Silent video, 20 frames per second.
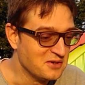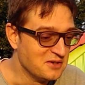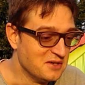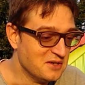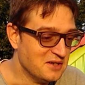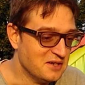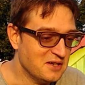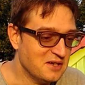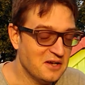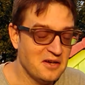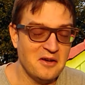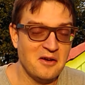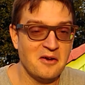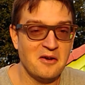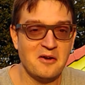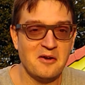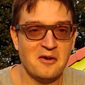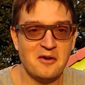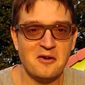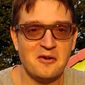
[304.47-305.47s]
Euh,
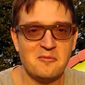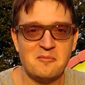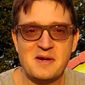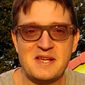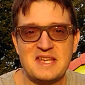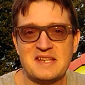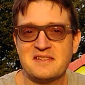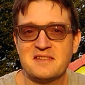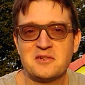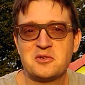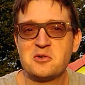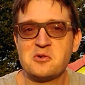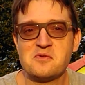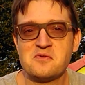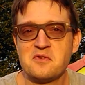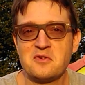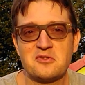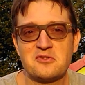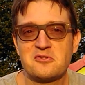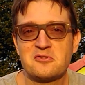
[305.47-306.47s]
euh, bah, il bah, y a des
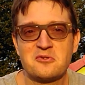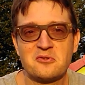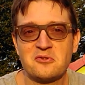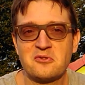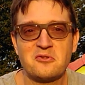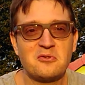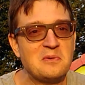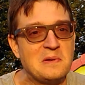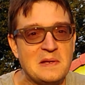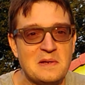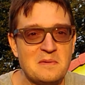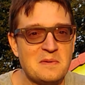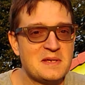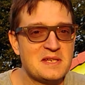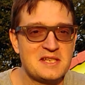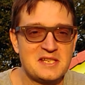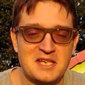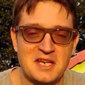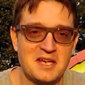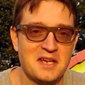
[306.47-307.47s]
conventions tous les
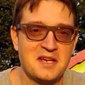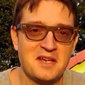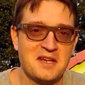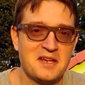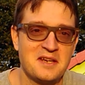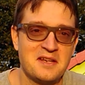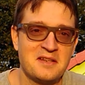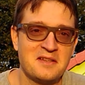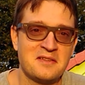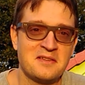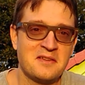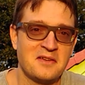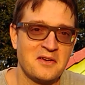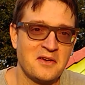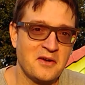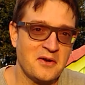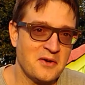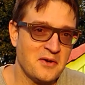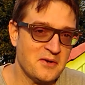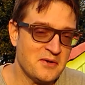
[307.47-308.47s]
week-ends
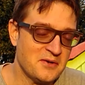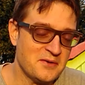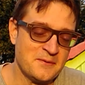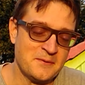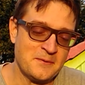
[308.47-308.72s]
euh,